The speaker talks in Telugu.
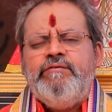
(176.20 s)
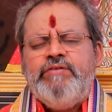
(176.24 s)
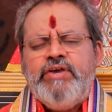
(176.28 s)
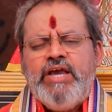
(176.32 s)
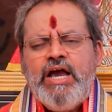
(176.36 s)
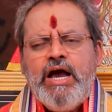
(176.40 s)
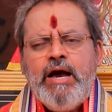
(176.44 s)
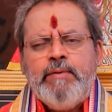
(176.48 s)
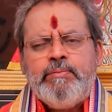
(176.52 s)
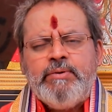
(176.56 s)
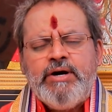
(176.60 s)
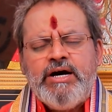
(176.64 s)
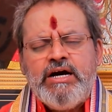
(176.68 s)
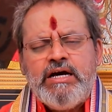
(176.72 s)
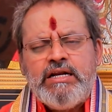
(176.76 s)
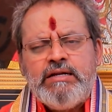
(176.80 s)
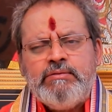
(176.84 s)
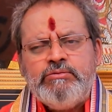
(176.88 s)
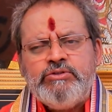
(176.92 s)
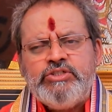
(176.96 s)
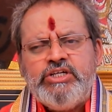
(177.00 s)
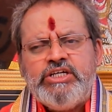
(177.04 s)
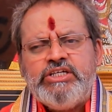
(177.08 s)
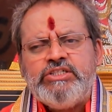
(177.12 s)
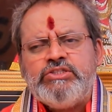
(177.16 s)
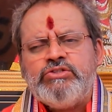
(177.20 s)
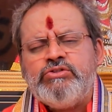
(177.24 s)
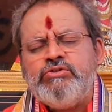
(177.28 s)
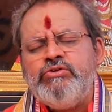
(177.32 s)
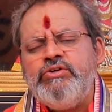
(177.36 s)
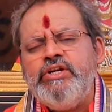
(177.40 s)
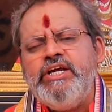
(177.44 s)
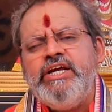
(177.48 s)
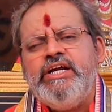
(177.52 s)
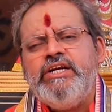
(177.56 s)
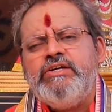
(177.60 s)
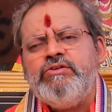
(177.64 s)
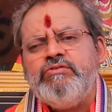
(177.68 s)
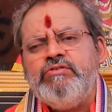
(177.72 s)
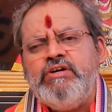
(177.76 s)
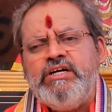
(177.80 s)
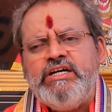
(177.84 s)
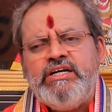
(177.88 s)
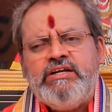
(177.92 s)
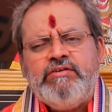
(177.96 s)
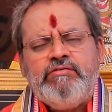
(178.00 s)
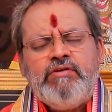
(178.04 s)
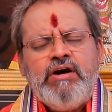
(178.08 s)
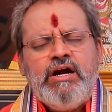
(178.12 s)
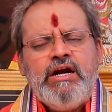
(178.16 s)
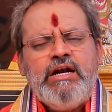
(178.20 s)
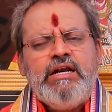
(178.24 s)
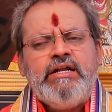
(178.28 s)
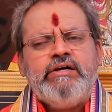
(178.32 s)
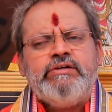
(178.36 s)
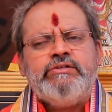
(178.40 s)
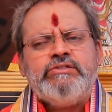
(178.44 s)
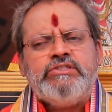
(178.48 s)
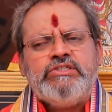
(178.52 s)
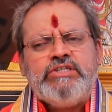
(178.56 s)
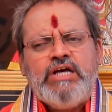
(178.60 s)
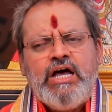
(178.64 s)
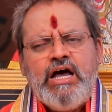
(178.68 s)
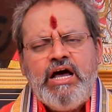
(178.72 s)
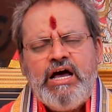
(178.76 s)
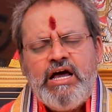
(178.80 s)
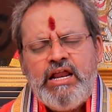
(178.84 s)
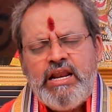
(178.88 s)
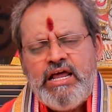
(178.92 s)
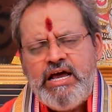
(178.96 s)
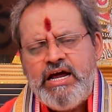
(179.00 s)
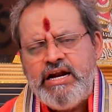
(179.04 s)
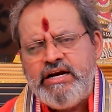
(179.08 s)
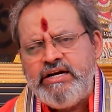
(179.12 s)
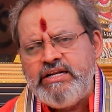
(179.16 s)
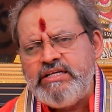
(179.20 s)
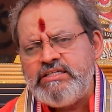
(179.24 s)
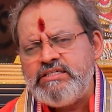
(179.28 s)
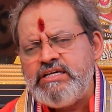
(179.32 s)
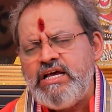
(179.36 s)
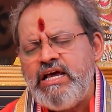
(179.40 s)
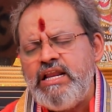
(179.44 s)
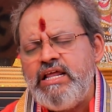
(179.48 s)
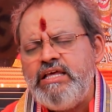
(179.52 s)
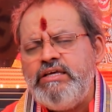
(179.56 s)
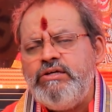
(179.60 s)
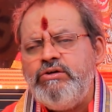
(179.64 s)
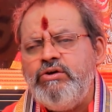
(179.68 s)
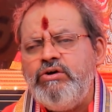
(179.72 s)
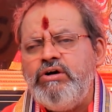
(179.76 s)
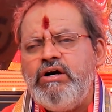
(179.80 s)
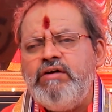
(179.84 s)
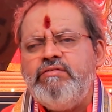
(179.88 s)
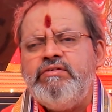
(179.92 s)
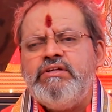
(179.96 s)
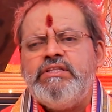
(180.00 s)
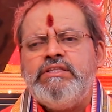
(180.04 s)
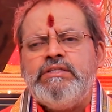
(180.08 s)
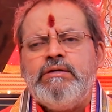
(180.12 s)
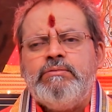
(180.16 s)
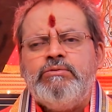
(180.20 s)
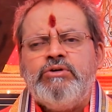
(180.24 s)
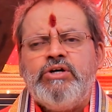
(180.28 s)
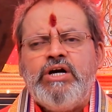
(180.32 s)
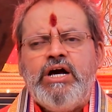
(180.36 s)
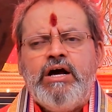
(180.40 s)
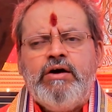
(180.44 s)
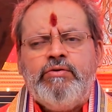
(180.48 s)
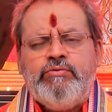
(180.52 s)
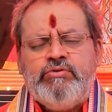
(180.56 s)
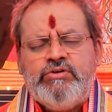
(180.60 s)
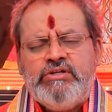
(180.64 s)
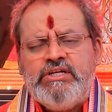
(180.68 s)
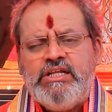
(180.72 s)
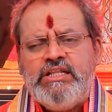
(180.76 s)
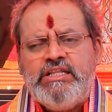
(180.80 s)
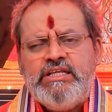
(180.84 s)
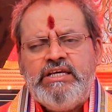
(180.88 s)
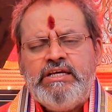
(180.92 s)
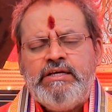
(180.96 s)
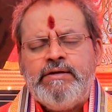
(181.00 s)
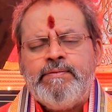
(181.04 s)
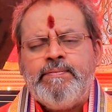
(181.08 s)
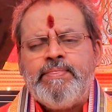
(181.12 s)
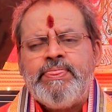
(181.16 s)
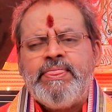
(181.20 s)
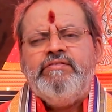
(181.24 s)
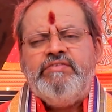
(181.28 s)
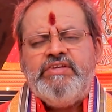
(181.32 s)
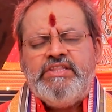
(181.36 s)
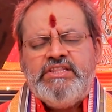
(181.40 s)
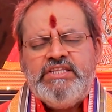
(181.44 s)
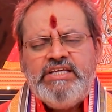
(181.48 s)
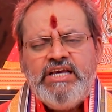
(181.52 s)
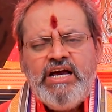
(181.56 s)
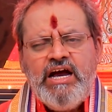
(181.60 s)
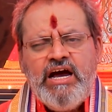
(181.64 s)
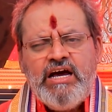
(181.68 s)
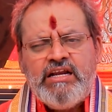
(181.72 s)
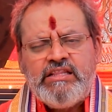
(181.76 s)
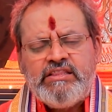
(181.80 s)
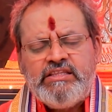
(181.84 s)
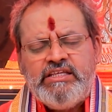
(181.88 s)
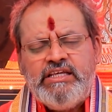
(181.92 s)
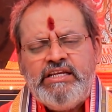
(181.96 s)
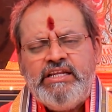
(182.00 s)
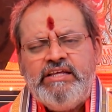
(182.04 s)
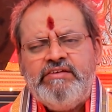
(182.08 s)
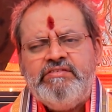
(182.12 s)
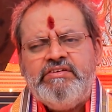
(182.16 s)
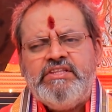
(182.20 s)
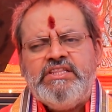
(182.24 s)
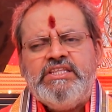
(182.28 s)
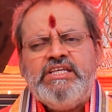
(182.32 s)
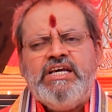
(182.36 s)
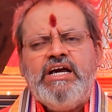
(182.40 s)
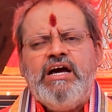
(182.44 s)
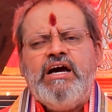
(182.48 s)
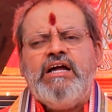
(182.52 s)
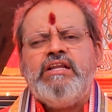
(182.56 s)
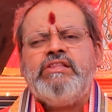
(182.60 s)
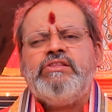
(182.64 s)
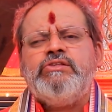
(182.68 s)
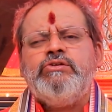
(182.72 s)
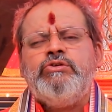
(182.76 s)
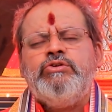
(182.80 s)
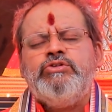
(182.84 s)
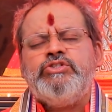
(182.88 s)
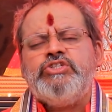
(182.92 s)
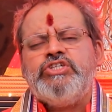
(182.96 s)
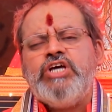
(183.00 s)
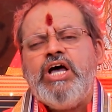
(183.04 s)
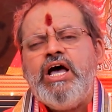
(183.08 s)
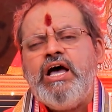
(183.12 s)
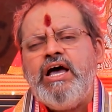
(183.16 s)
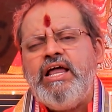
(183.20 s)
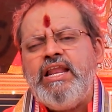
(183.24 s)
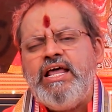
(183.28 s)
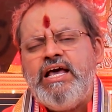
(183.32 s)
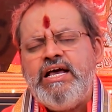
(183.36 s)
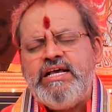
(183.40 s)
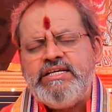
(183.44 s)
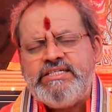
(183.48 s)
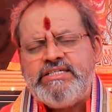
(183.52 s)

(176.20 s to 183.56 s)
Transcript: వ్యాపారము చేసుకునేటువంటి వాళ్లకు చాలా అంటే చాలా యోగవంతముగా ఉన్నది విద్యార్థిని విద్యార్థులు చాలా